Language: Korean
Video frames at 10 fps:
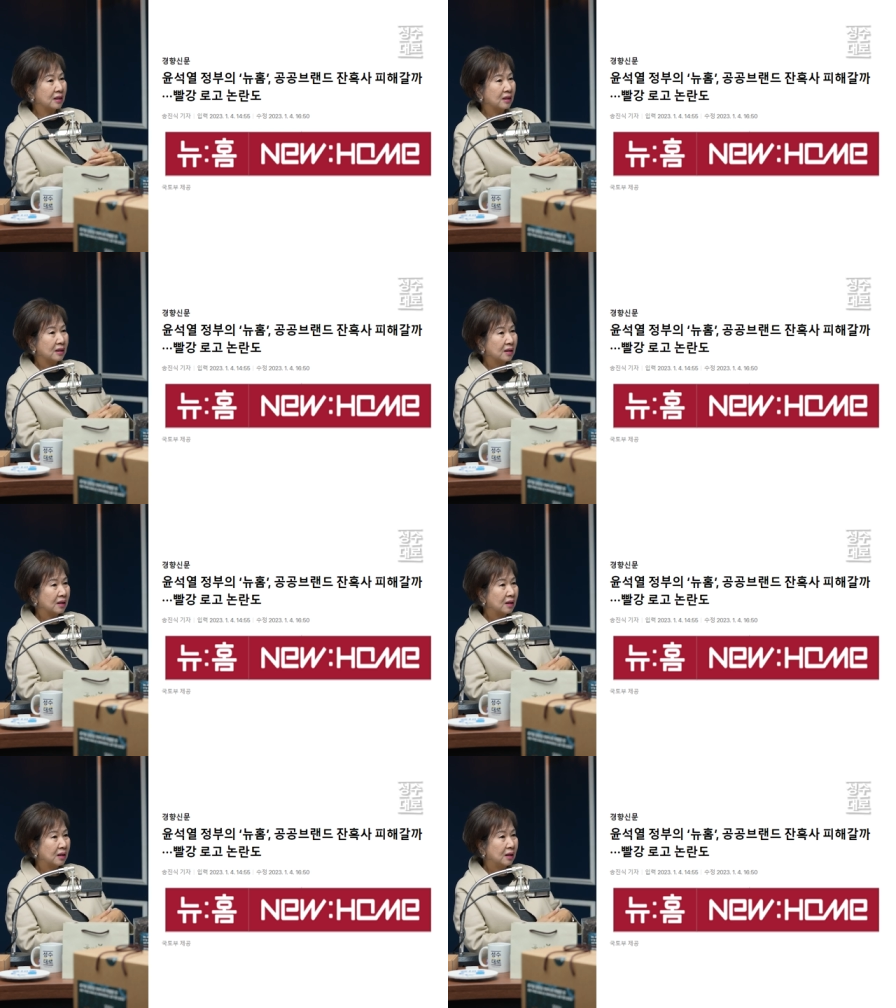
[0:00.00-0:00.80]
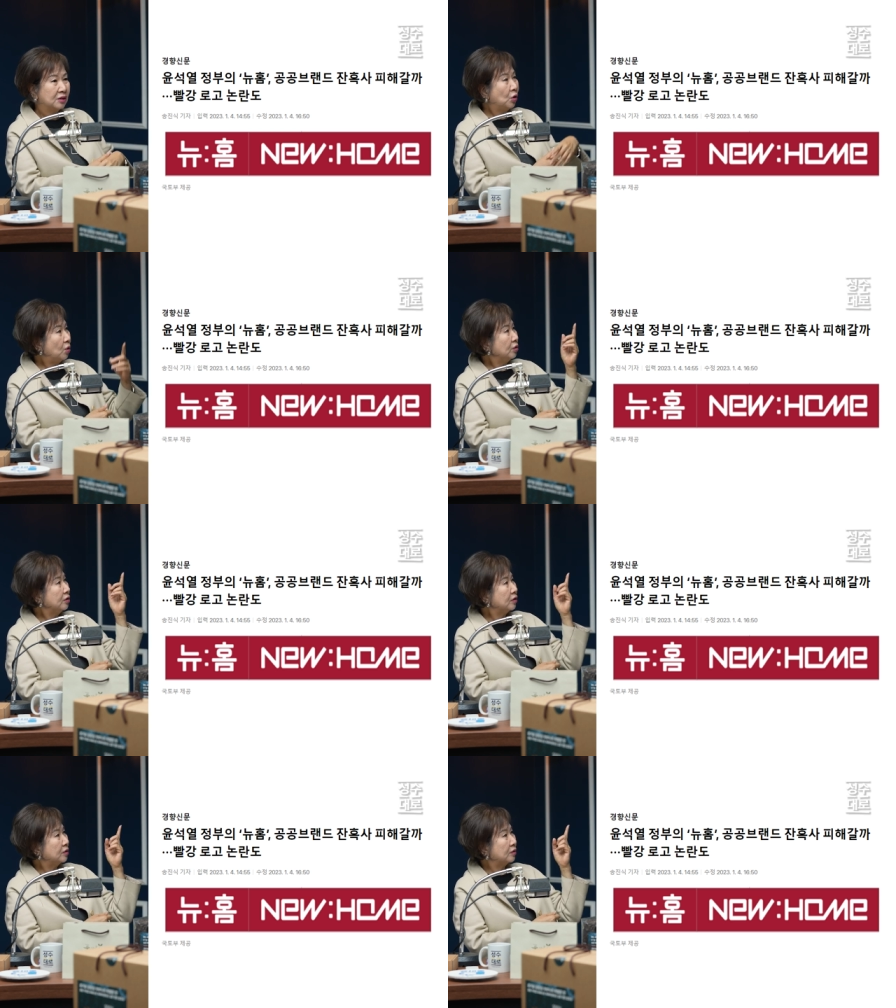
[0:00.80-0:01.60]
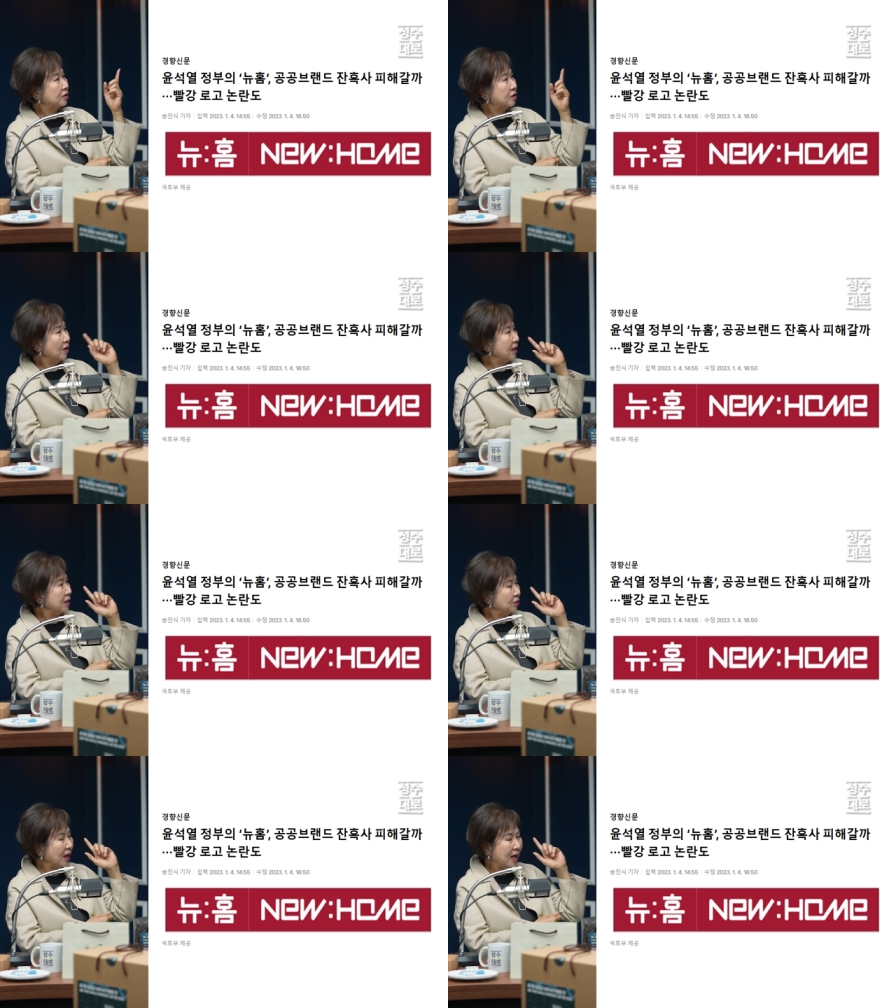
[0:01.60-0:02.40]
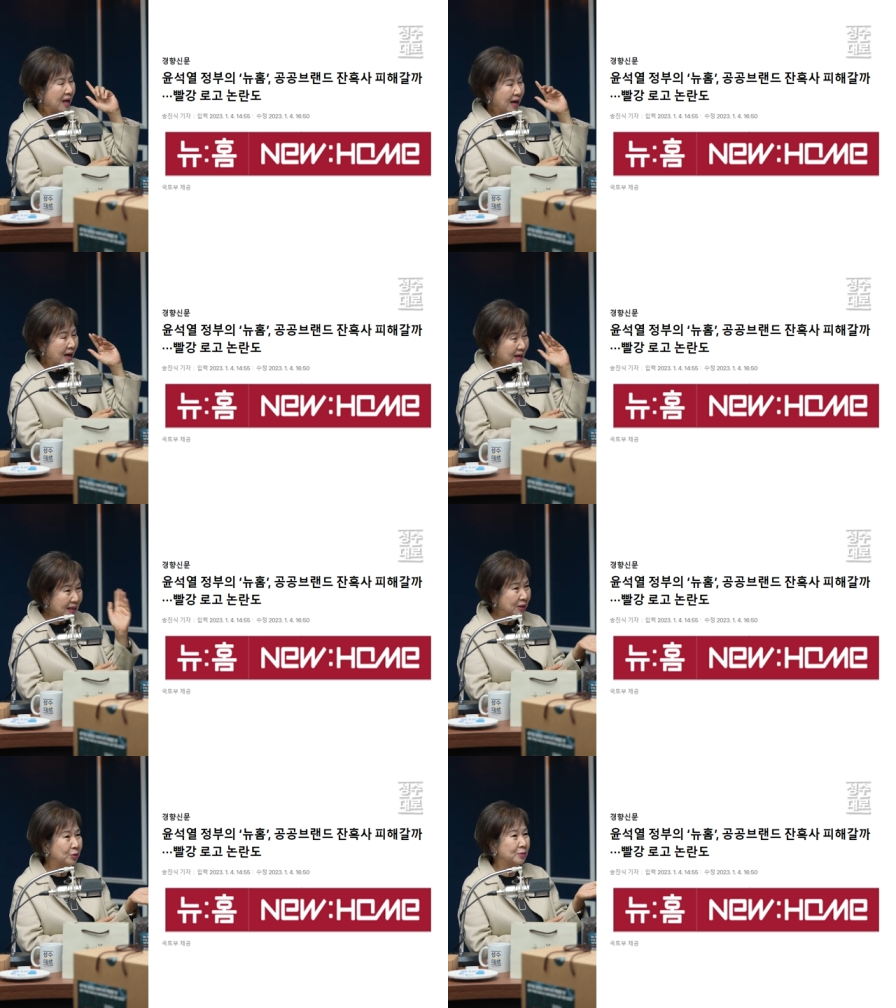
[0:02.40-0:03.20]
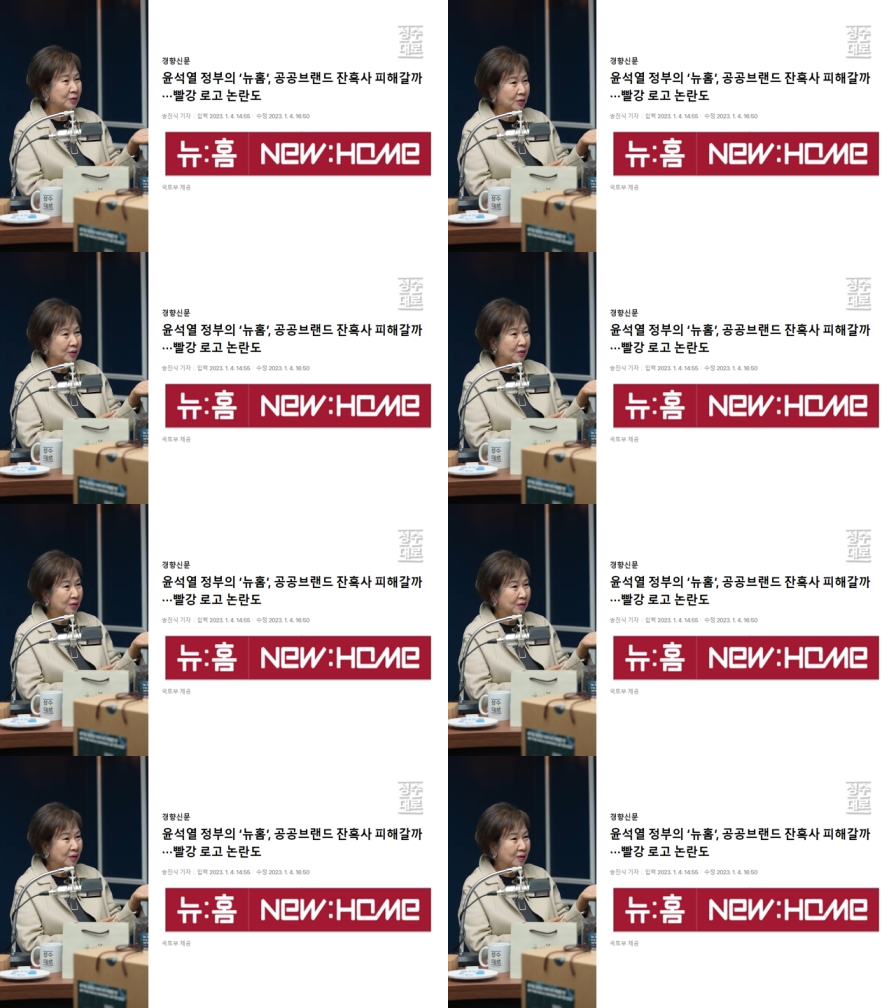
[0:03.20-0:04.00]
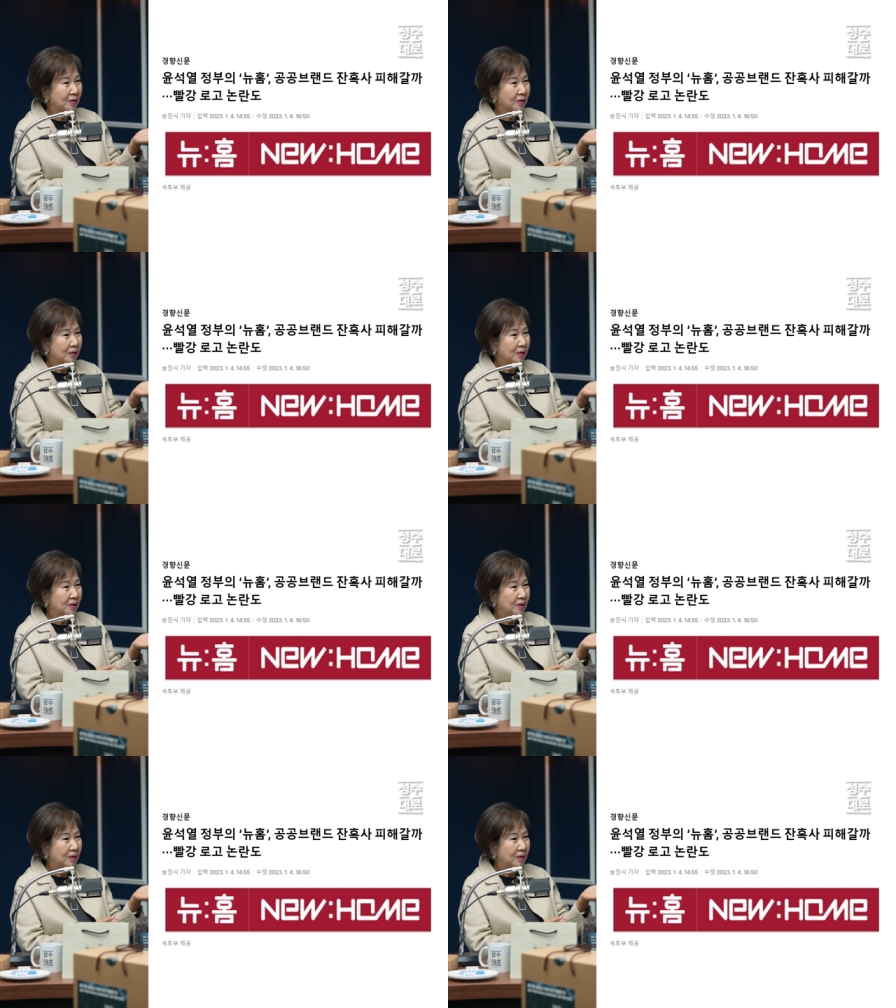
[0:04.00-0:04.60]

이해가 안 되죠. 저거는 들어갈 이유가 하나도 없어요. 그러니까요.